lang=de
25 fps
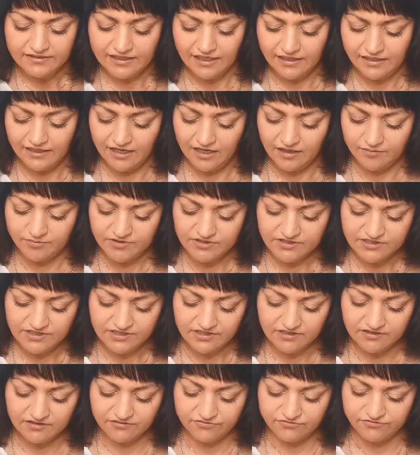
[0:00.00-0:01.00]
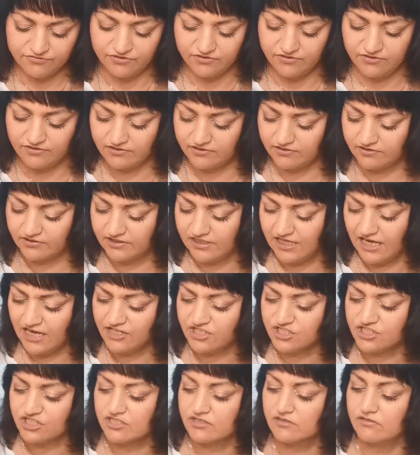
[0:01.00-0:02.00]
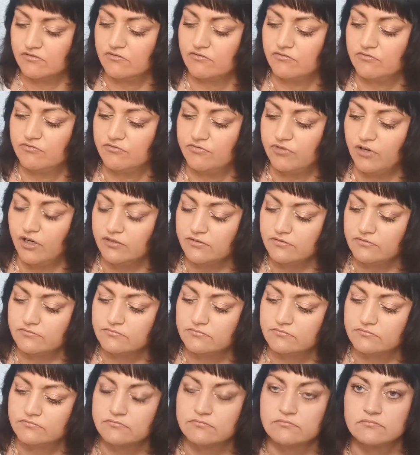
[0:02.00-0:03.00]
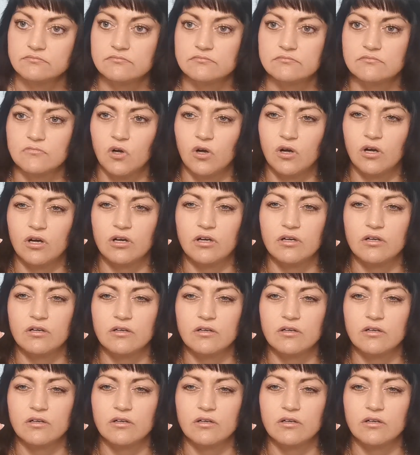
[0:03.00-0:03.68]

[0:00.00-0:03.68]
Dann habe ich hier Cash von, oh,